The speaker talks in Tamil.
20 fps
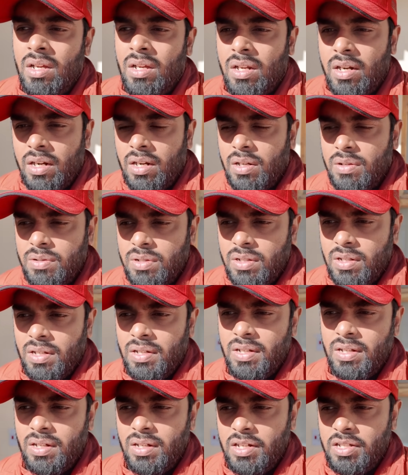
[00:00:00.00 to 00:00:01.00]
ரெண்டாவது
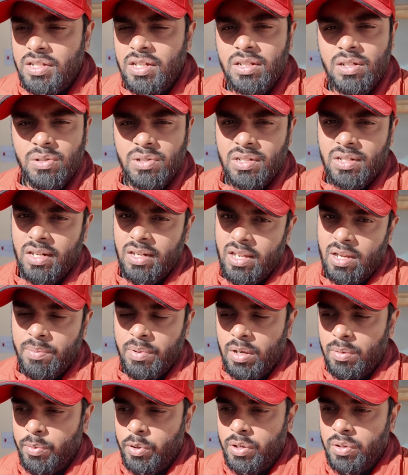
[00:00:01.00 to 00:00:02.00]
நிஞ்சா தௌசண்டாக
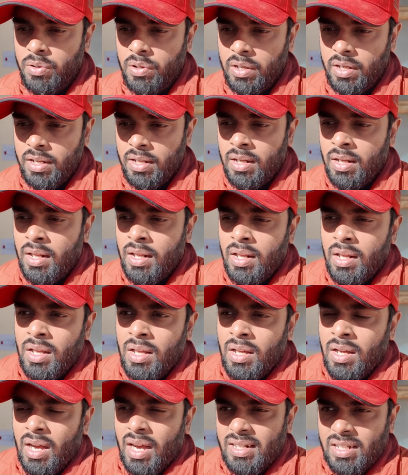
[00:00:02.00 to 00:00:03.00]
நேபாள் போயிட்டு வந்துட்டேன்
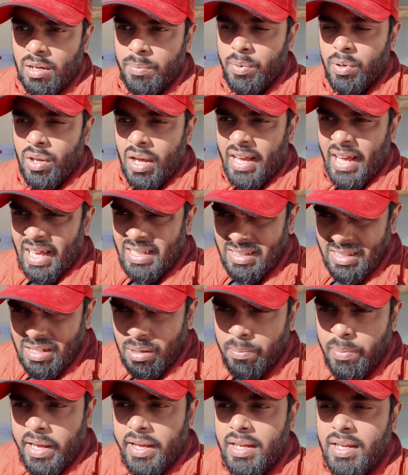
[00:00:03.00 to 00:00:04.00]
அதுக்கப்புறம் அந்த
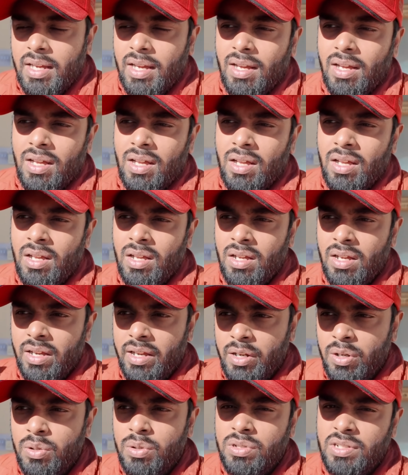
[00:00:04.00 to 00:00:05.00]
பைக்கை
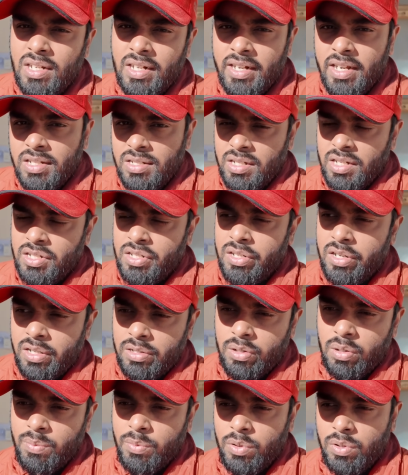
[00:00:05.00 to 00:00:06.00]
இன்னும் சில டெஸ்டினேஷன்
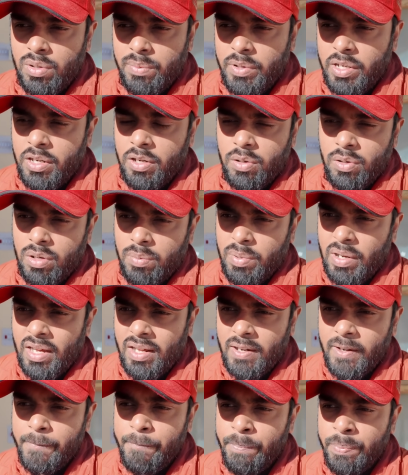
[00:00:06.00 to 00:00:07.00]
எடுத்துன்னு போகணும் அப்படின்னு என்னோடய
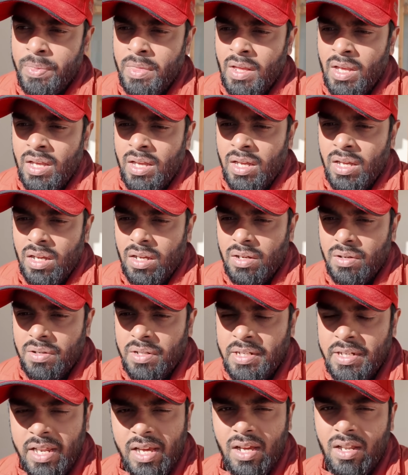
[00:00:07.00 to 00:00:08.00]
பிளானு
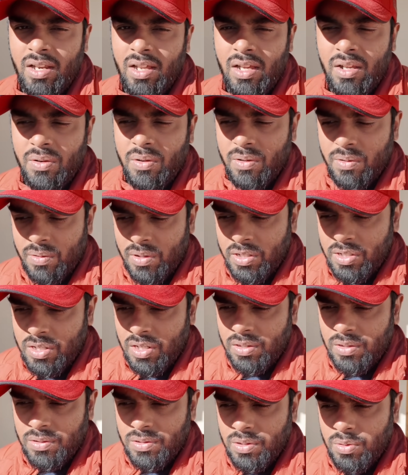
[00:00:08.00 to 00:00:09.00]
இந்தியாவிலேயே ஒரு
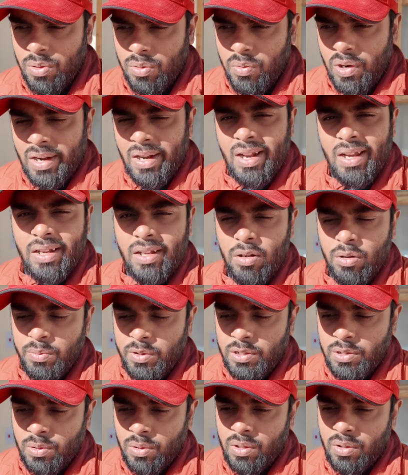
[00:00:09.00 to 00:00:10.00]
நிஞ்சா தௌசண்ட் ஒரு ஒன் லேக்
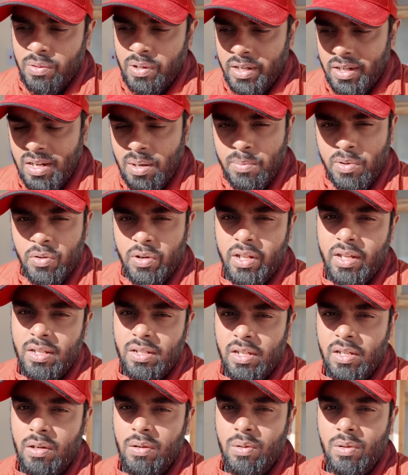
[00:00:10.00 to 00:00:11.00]
கிலோமீட்டர்ஸ் ஓடின வண்டி நம்ம வண்டியாக
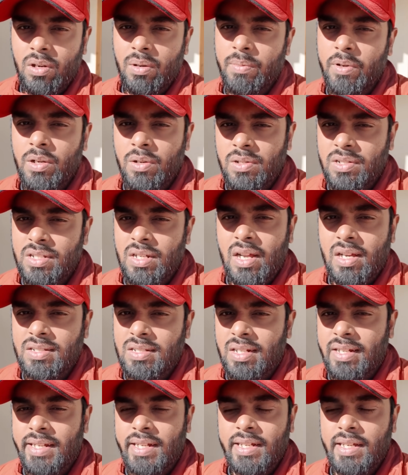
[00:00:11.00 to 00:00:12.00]
தான் இருக்கணும் அப்படின்னு ஒரு சில
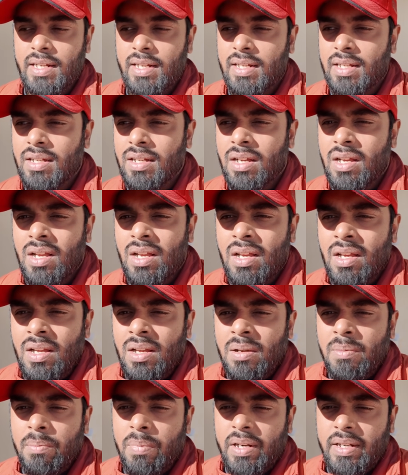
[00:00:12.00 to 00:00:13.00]
ஆசைலாம் எனக்கு இருக்குது
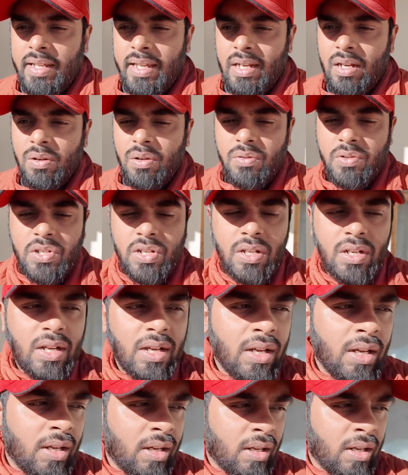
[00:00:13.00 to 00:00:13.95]
பட் என்ன ஒரு விஷயம்னா